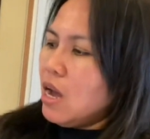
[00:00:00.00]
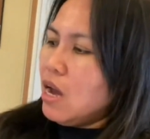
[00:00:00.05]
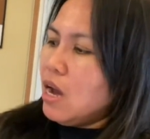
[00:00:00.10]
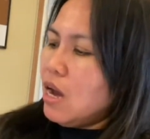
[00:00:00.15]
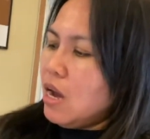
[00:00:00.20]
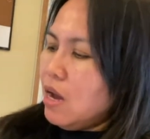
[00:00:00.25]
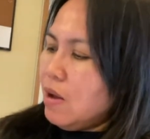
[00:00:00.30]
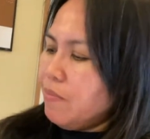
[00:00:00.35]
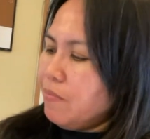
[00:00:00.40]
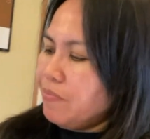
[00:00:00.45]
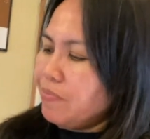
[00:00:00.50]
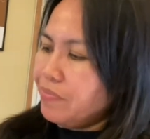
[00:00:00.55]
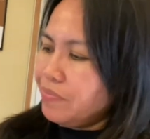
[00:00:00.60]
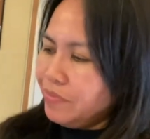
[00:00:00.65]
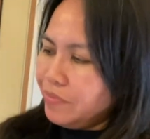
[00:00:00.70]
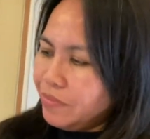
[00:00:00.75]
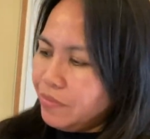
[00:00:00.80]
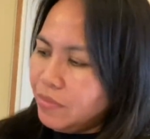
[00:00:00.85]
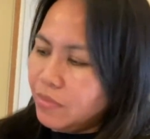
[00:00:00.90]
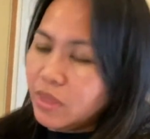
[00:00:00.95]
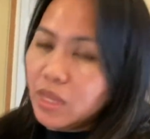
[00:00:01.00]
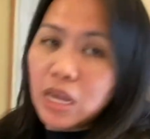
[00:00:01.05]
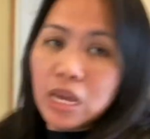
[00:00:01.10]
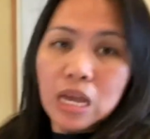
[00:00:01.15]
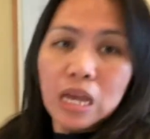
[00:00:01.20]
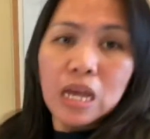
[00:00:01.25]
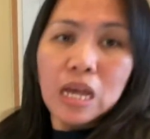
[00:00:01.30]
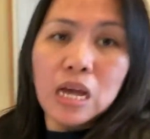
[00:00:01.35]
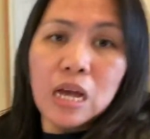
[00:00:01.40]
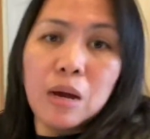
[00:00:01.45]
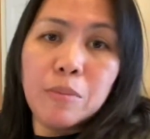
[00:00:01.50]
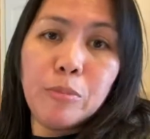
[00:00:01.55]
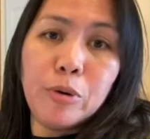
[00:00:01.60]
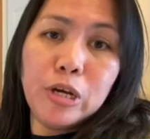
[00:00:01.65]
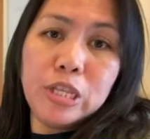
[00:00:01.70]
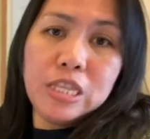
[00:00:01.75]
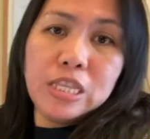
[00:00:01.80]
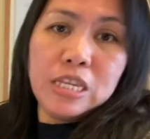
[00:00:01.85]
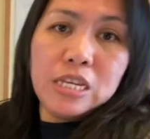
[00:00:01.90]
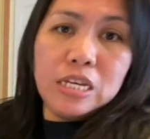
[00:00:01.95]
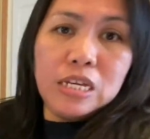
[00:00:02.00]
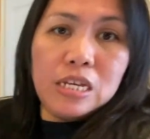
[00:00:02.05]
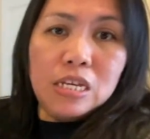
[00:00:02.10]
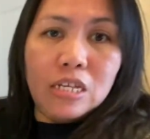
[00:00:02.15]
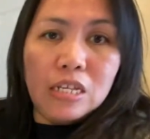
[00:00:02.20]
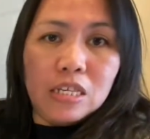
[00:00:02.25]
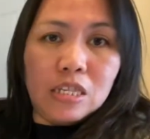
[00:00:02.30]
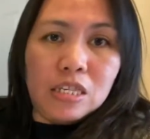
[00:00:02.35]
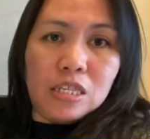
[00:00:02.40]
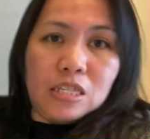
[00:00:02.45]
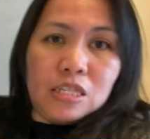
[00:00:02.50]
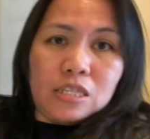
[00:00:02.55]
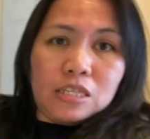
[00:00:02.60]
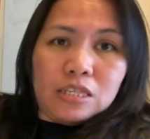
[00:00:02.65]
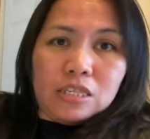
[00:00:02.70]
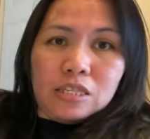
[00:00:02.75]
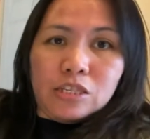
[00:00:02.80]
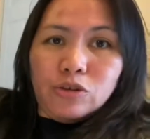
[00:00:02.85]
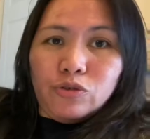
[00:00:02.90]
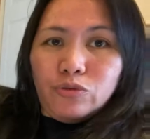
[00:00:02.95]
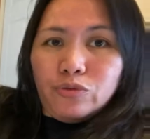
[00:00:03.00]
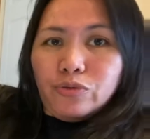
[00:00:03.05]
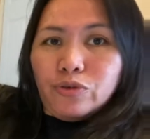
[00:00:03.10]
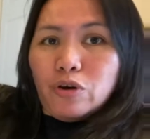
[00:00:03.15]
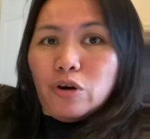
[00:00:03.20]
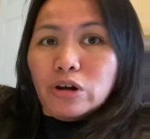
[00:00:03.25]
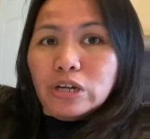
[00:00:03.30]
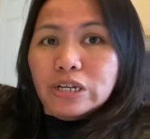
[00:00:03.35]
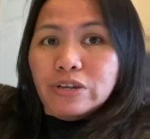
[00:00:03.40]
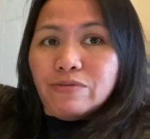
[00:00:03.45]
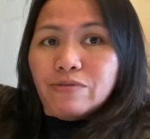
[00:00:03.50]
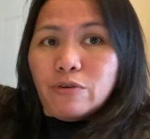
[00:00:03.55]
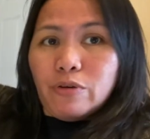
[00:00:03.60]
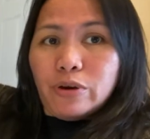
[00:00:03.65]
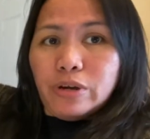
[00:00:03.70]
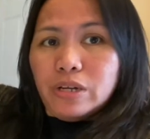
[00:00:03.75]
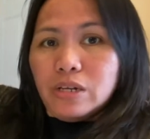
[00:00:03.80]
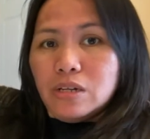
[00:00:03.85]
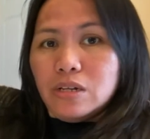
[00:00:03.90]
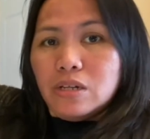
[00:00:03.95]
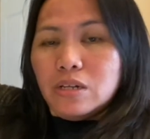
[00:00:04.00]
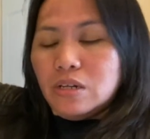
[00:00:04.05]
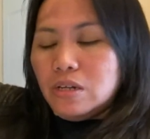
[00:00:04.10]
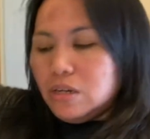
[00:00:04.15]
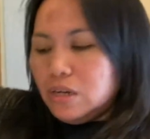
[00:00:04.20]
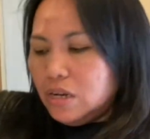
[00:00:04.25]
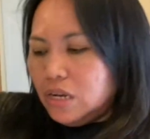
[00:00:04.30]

Um, but this, yung olive oil